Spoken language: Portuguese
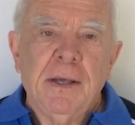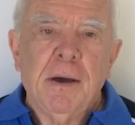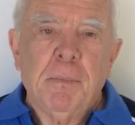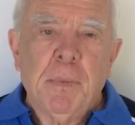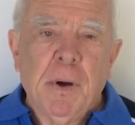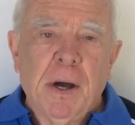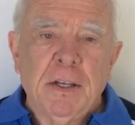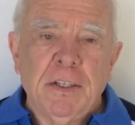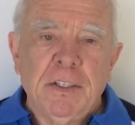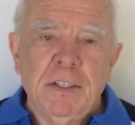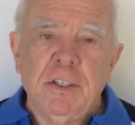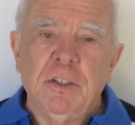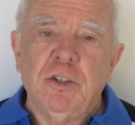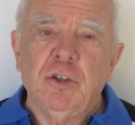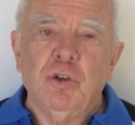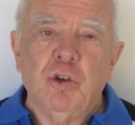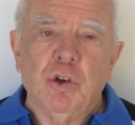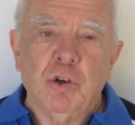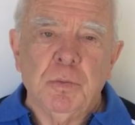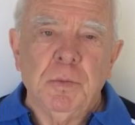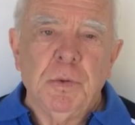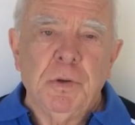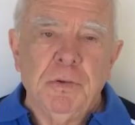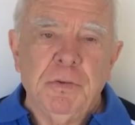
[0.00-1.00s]
E a partir de
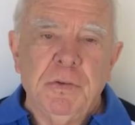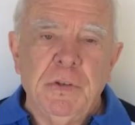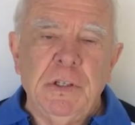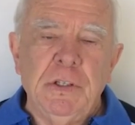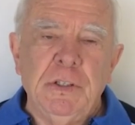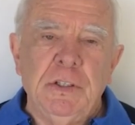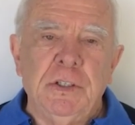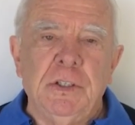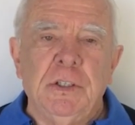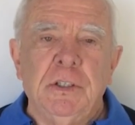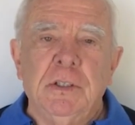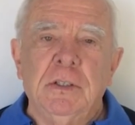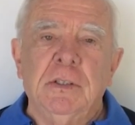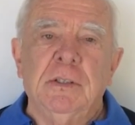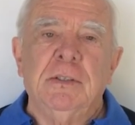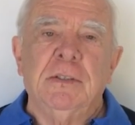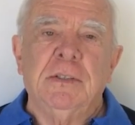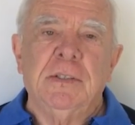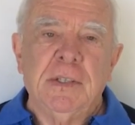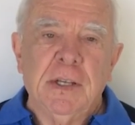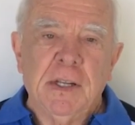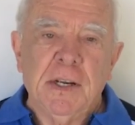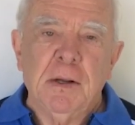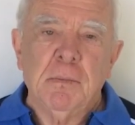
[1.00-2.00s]
2020,
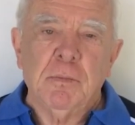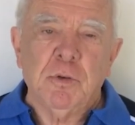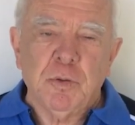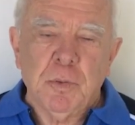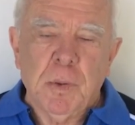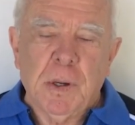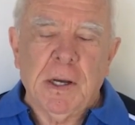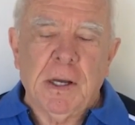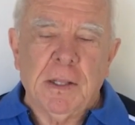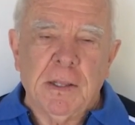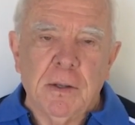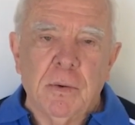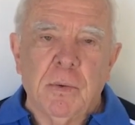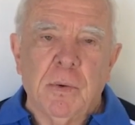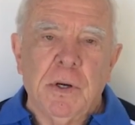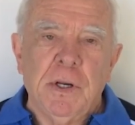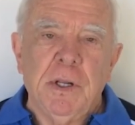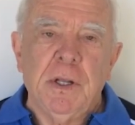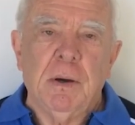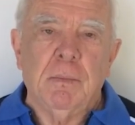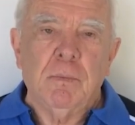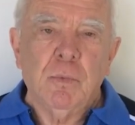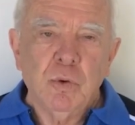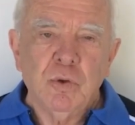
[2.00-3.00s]
seremos uma
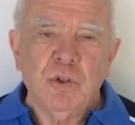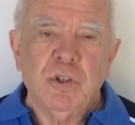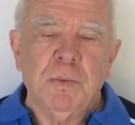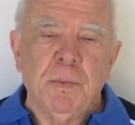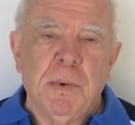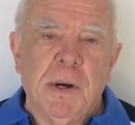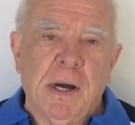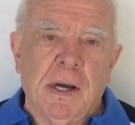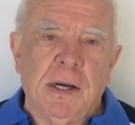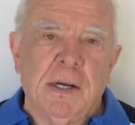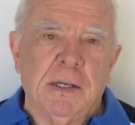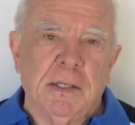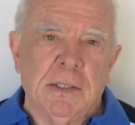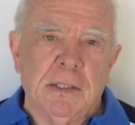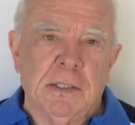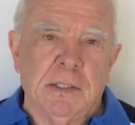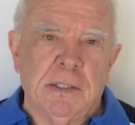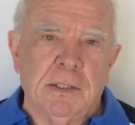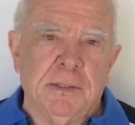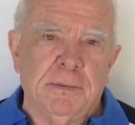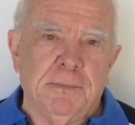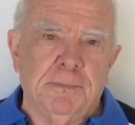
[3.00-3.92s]
categoria multimarcas.